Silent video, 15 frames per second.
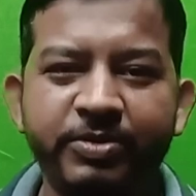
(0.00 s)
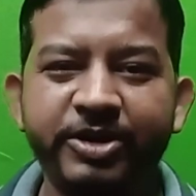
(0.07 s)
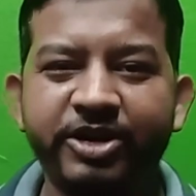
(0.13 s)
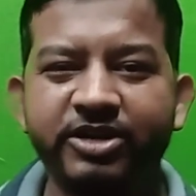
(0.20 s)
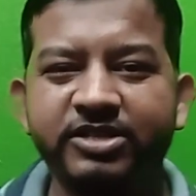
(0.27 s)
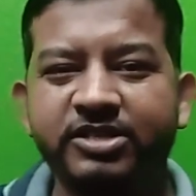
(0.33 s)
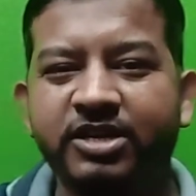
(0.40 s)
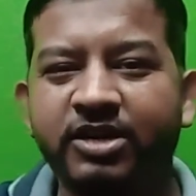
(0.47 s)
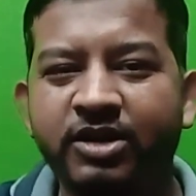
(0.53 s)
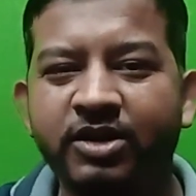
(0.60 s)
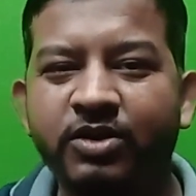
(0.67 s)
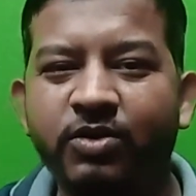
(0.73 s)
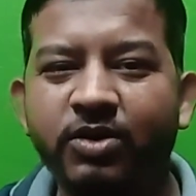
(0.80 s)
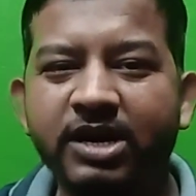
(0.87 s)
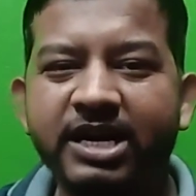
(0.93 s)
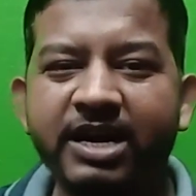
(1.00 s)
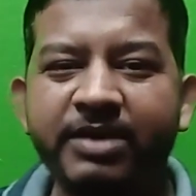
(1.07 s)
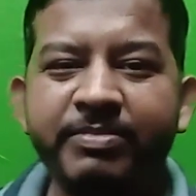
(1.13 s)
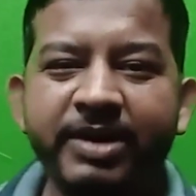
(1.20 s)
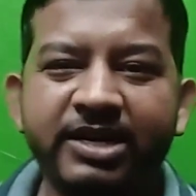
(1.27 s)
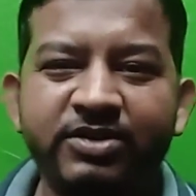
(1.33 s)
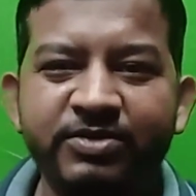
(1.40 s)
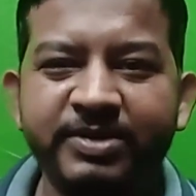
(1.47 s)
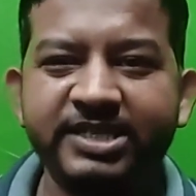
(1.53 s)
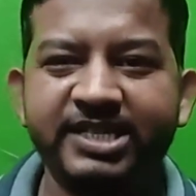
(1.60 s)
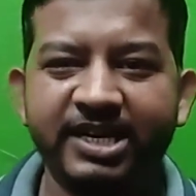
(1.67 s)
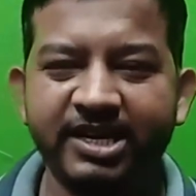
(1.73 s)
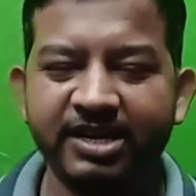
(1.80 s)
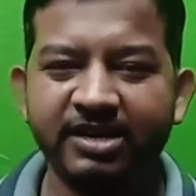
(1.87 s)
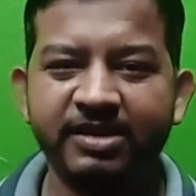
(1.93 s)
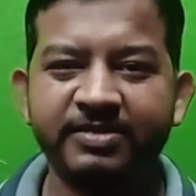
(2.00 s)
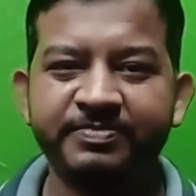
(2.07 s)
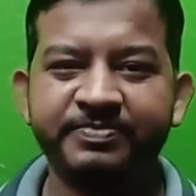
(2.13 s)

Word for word: ভিওর্স ওয়েলকাম ব্যাক টু মাই চ্যানেল